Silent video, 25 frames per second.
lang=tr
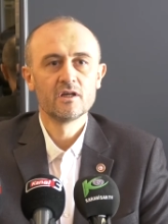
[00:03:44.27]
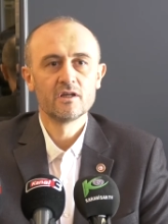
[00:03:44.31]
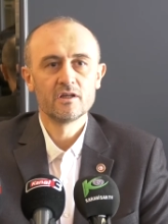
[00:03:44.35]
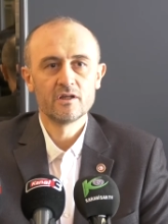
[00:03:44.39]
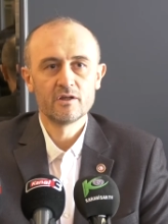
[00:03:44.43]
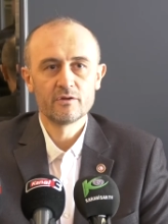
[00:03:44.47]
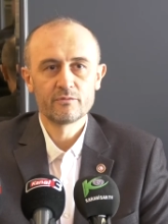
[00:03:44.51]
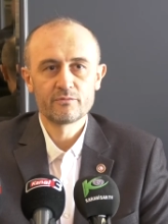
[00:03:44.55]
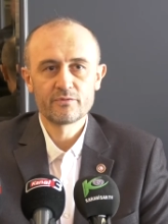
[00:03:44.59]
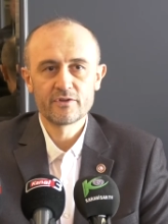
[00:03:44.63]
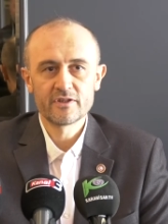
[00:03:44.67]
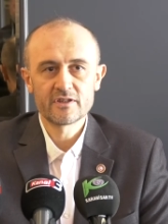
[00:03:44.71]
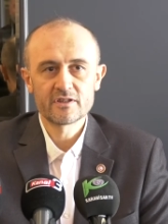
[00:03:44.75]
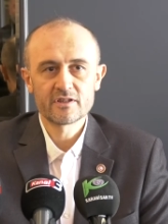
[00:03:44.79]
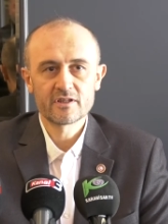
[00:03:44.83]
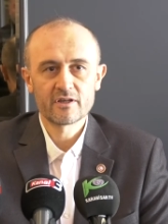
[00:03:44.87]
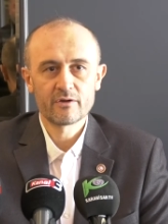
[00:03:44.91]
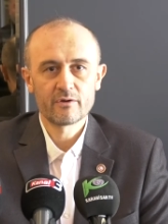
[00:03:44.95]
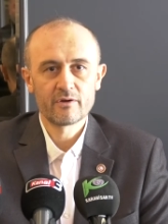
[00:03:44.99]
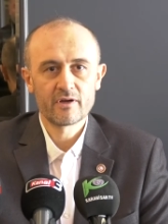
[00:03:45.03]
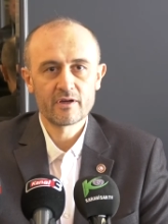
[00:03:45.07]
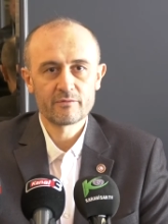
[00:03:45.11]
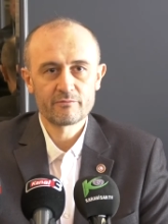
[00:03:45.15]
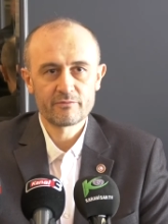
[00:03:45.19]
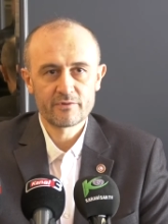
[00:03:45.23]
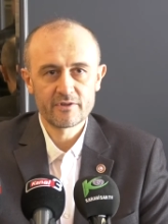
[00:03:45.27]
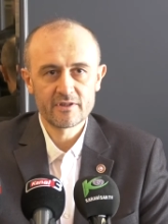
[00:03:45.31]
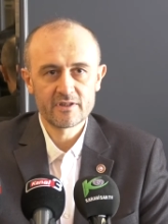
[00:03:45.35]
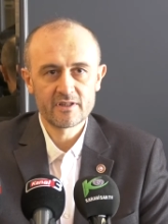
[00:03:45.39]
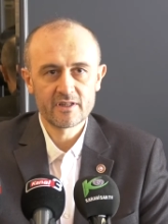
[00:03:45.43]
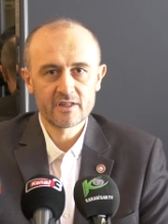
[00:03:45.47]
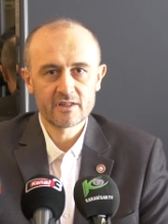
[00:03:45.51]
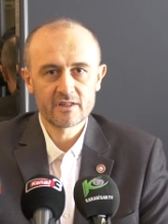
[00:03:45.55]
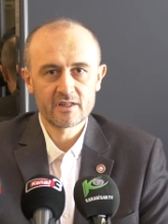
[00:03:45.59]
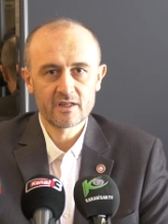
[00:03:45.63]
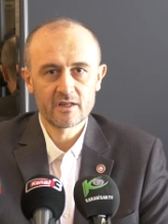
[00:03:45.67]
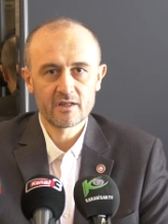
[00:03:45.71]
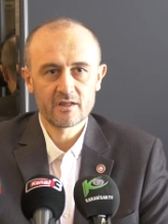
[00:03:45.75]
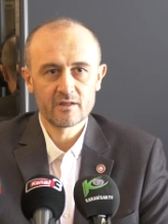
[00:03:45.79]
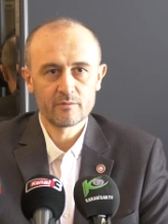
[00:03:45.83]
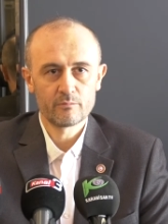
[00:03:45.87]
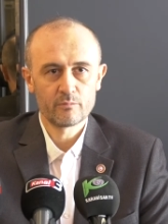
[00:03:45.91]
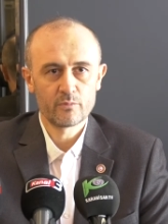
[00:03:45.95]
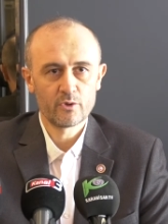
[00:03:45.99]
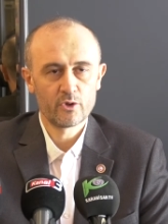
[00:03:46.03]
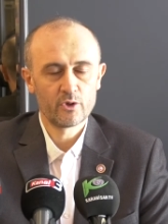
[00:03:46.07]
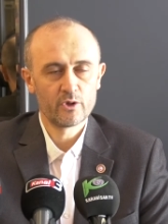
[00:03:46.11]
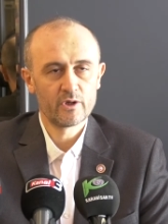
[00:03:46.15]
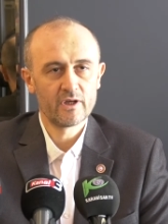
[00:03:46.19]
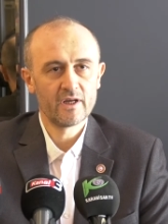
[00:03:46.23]
E, fitre ve fidye de
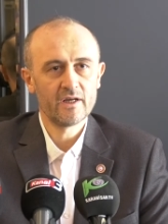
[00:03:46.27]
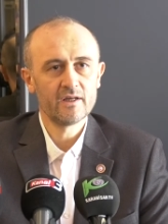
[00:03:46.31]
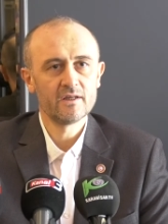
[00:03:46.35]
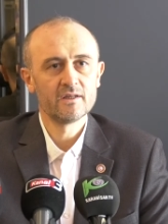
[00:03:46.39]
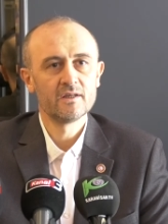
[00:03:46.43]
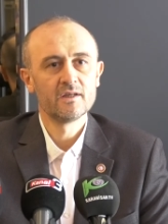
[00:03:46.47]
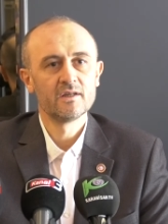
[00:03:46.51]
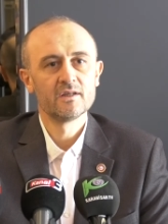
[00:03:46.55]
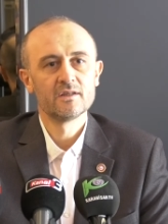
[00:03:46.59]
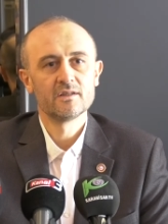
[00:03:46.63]
böyle.